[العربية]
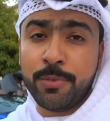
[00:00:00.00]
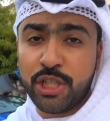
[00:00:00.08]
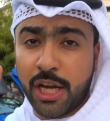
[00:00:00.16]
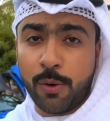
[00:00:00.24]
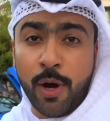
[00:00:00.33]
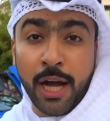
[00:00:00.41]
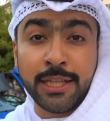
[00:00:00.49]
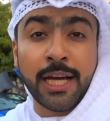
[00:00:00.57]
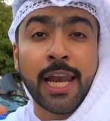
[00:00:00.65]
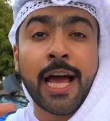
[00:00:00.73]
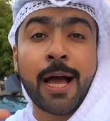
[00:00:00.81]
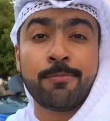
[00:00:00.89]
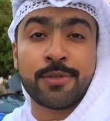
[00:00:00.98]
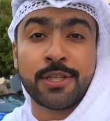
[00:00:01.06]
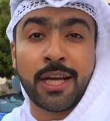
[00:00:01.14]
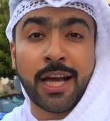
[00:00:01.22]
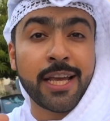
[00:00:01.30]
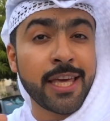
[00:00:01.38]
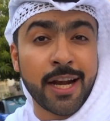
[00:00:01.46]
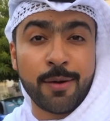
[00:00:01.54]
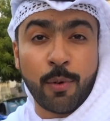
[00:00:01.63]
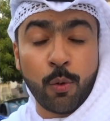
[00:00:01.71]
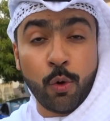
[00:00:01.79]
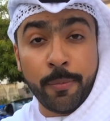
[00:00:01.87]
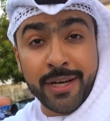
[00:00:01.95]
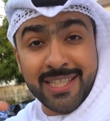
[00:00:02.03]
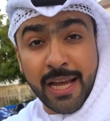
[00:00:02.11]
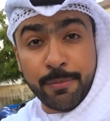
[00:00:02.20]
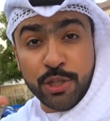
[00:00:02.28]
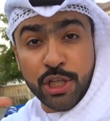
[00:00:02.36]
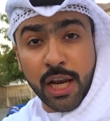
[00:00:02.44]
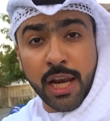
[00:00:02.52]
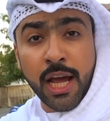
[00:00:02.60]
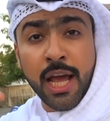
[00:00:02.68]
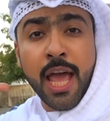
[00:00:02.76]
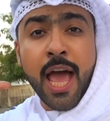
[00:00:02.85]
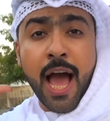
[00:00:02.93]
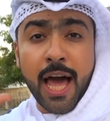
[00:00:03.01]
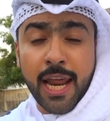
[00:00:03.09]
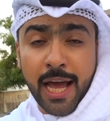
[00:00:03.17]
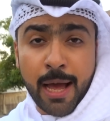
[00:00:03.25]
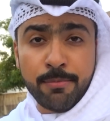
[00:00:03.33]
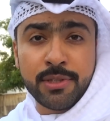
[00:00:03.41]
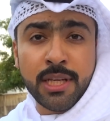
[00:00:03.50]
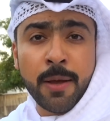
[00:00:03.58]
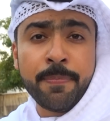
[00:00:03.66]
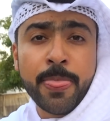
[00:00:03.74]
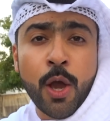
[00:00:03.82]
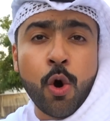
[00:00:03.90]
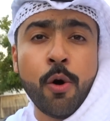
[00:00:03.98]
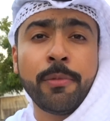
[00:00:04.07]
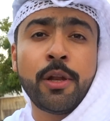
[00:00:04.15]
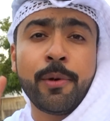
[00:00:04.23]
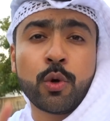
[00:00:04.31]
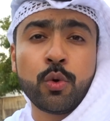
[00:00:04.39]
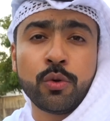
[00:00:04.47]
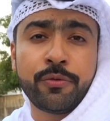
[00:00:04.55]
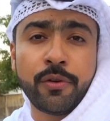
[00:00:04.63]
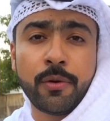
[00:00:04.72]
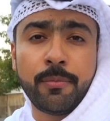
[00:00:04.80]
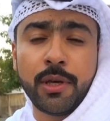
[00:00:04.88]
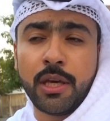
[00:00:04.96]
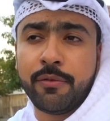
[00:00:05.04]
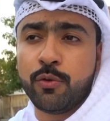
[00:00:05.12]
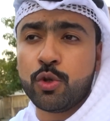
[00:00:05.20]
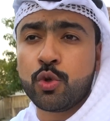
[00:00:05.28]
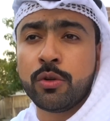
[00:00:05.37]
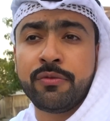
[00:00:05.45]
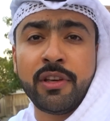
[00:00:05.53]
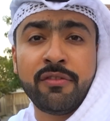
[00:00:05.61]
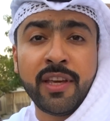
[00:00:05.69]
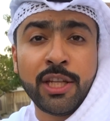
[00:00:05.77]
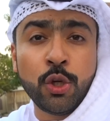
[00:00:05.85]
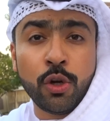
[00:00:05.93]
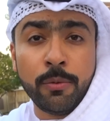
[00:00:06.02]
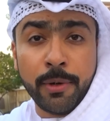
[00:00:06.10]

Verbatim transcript: مش على واحد على خمسه غيرنا الموضوع بنسحب ان شاء الله على خمسه وهم اللي بيكونوا في بيفوزون في فيديو